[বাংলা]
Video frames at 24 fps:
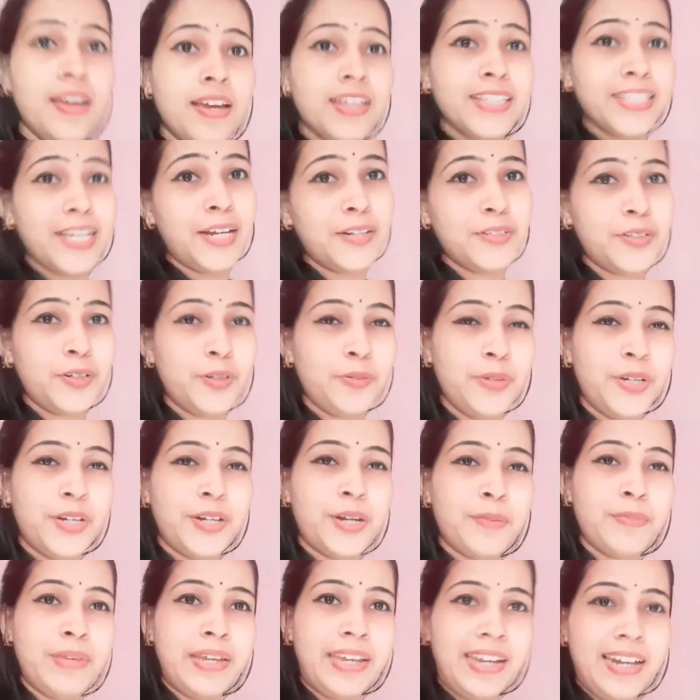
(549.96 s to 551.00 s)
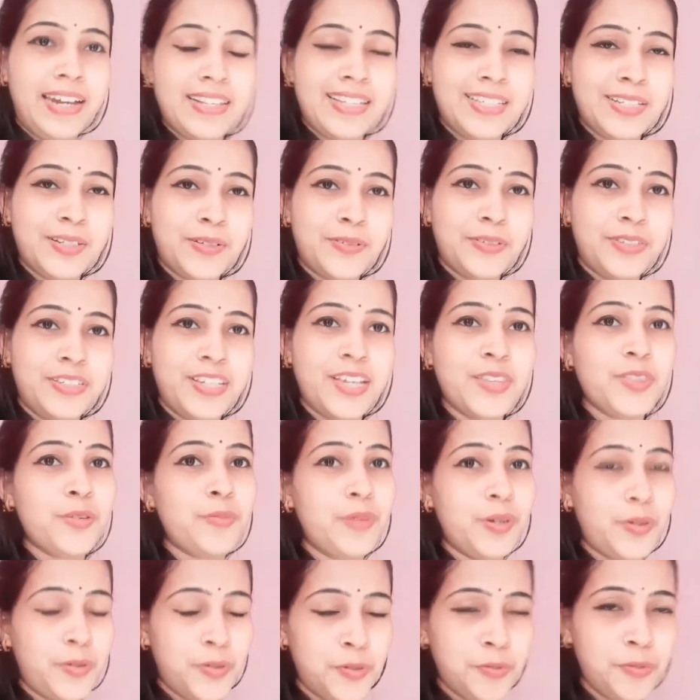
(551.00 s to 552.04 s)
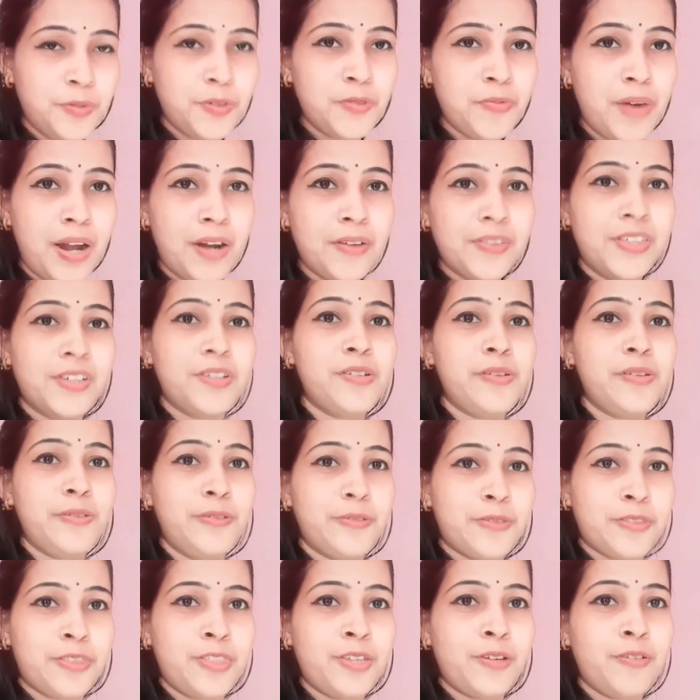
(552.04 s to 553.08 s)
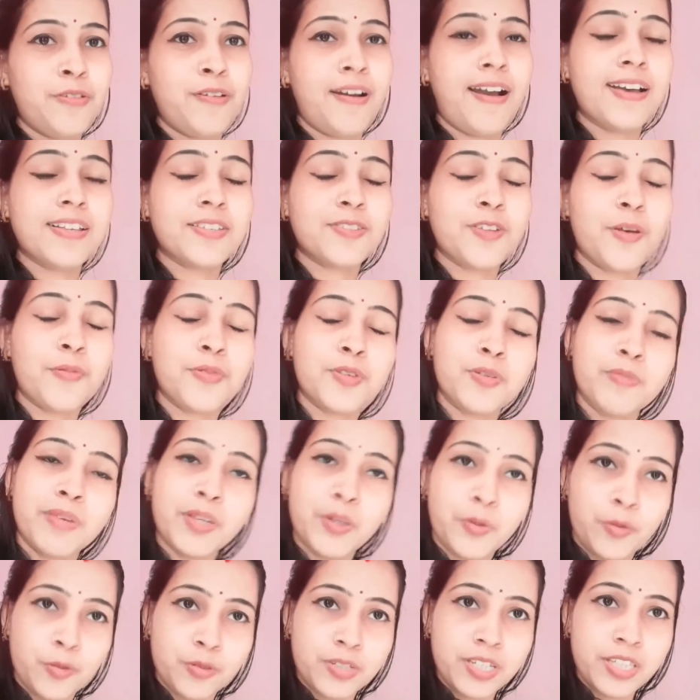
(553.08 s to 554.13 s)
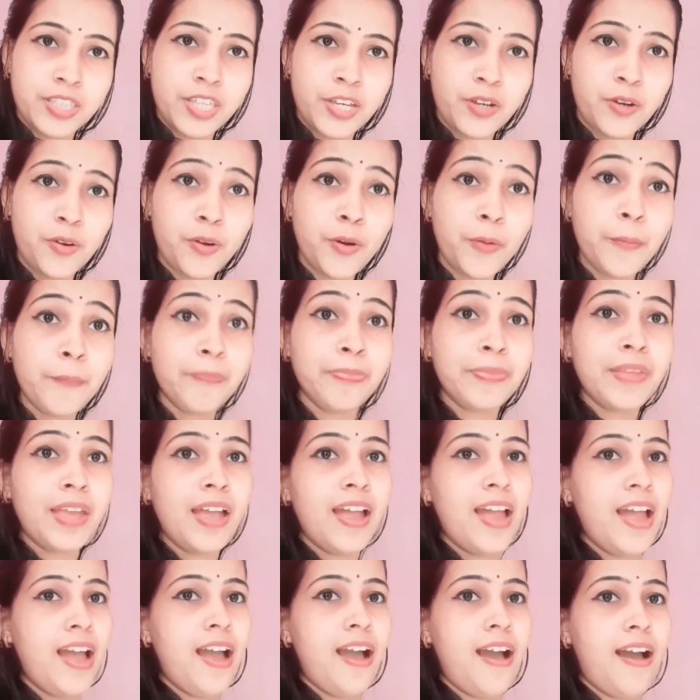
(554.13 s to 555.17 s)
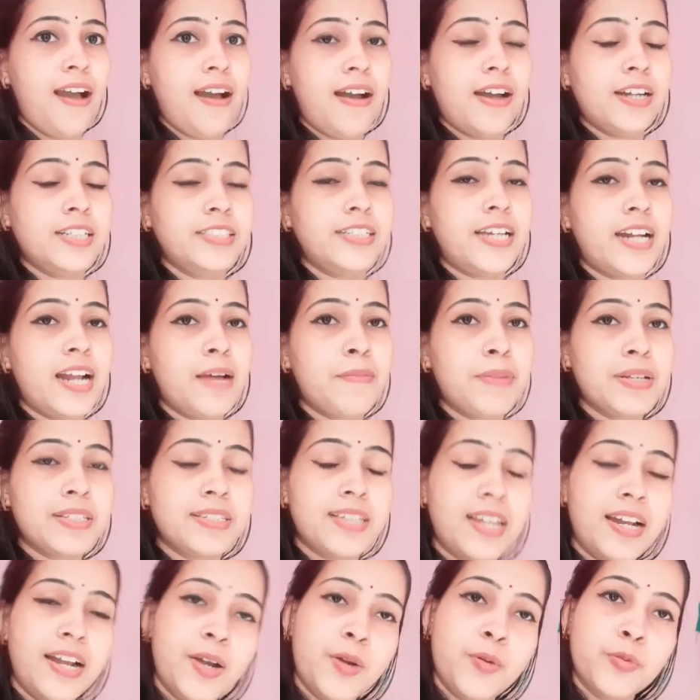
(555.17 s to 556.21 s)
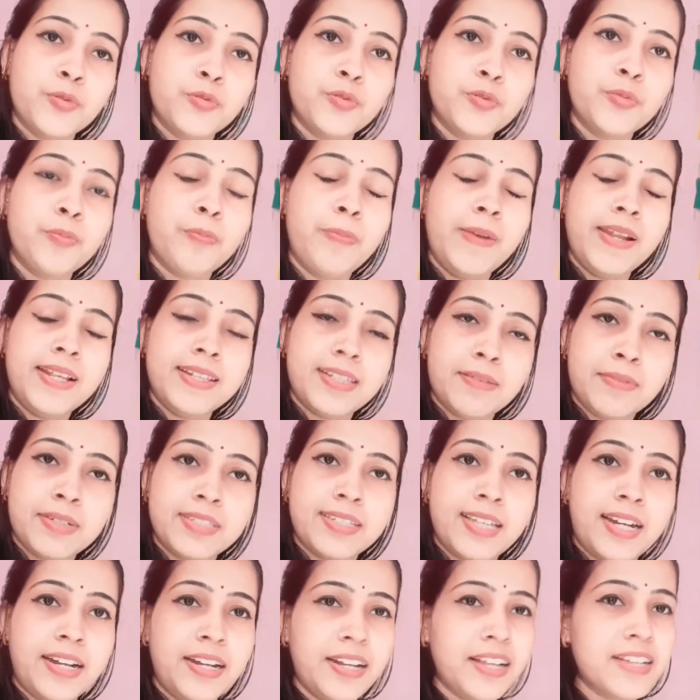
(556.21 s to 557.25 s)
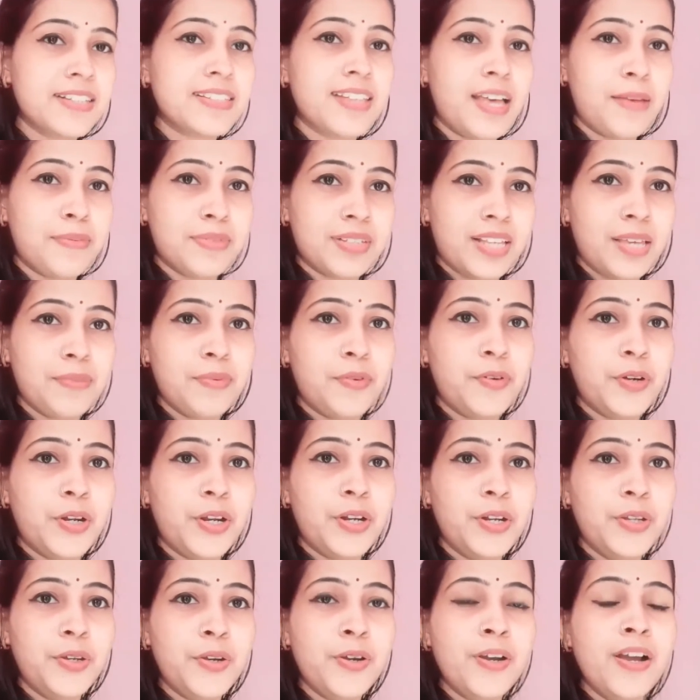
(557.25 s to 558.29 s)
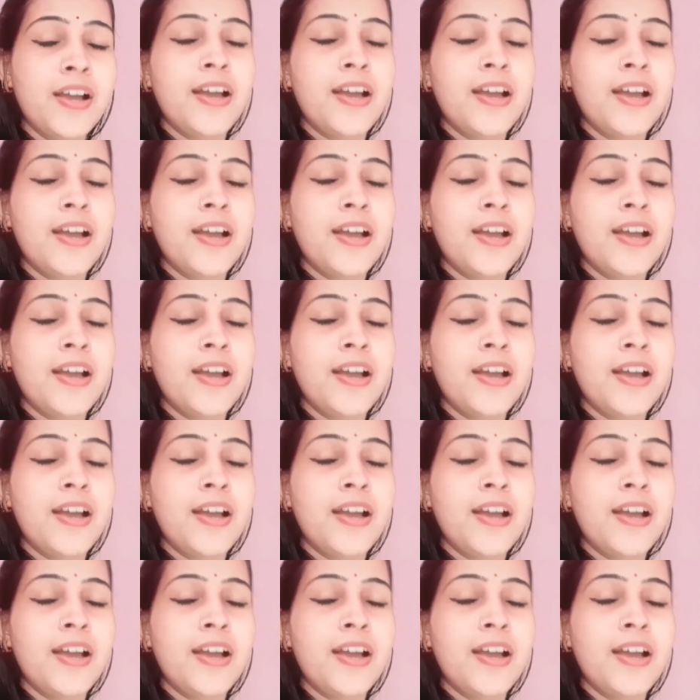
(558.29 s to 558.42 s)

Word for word: তাহলে চলো ভিডিওটা আমি এখানে শেষ করছি তোমরা খুব খুব ভালো থেকো সুস্থ থেকো আর সবসময় খুশি থেকো আর যারা আমার চ্যানেল নতুন প্লিজ আমার চ্যানেলটাকে সাবস্ক্রাইব করে নিও